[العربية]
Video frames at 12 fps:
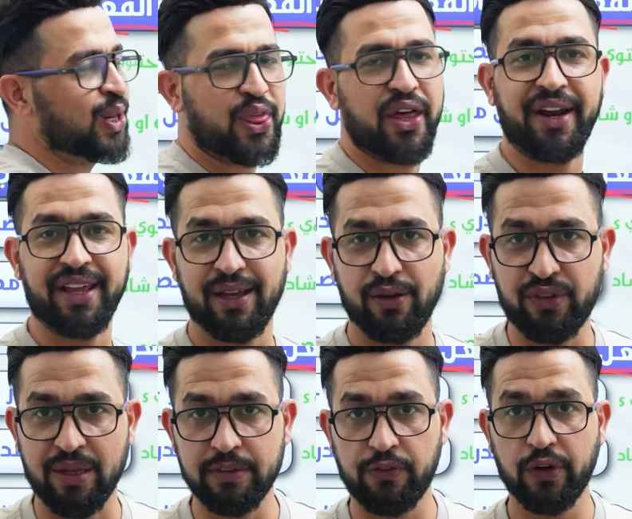الثاني
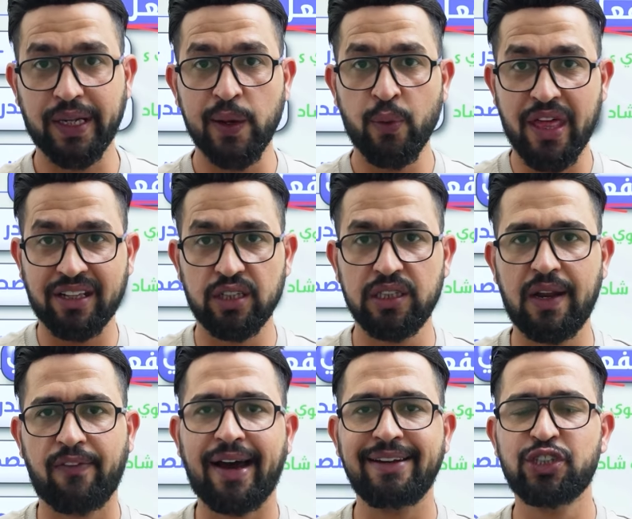فهمت الفكره واذا تريد
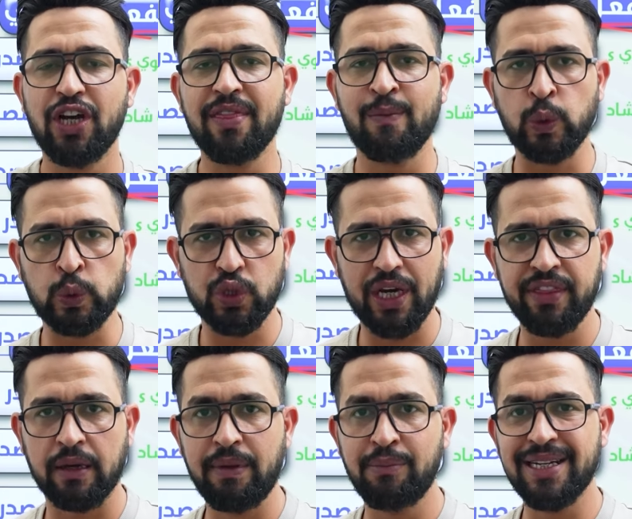الافعال الشاذه موجوده
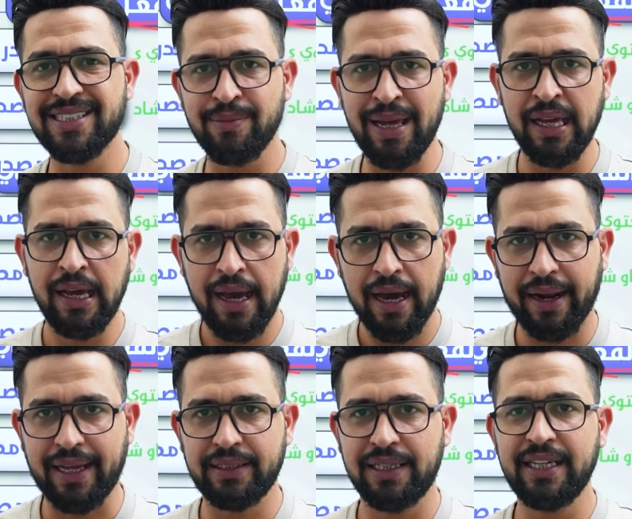عندك بالملزمه
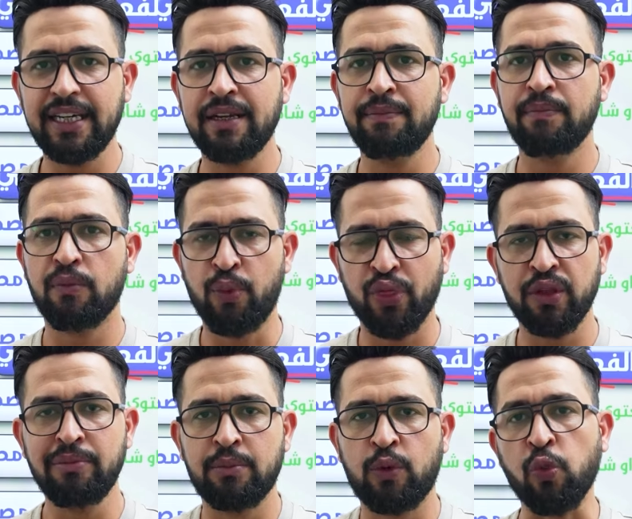راح تلقيهن من
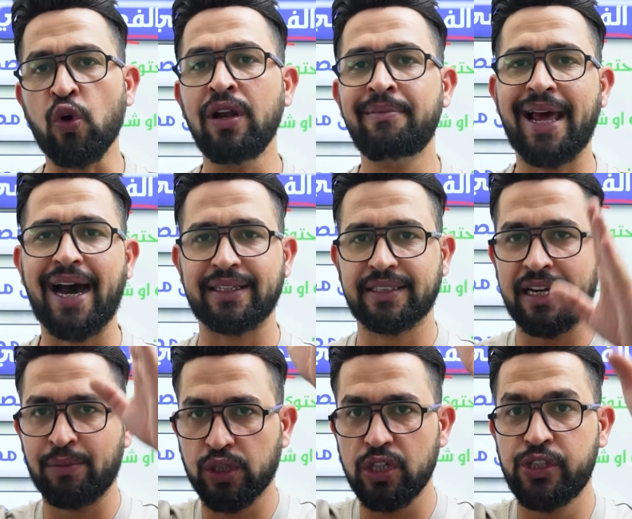ضمن موضوع الاملاءات
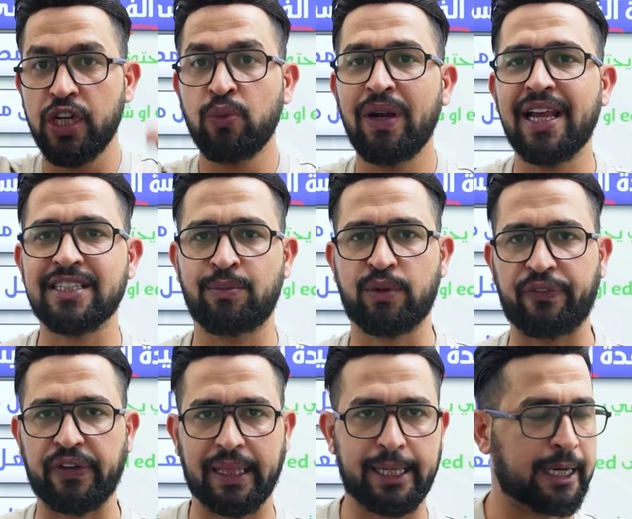انا معطيك جدول لازم
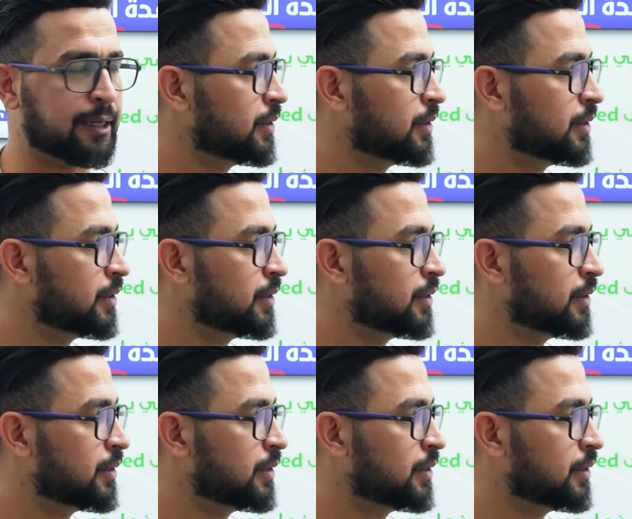تحفظ لي اياه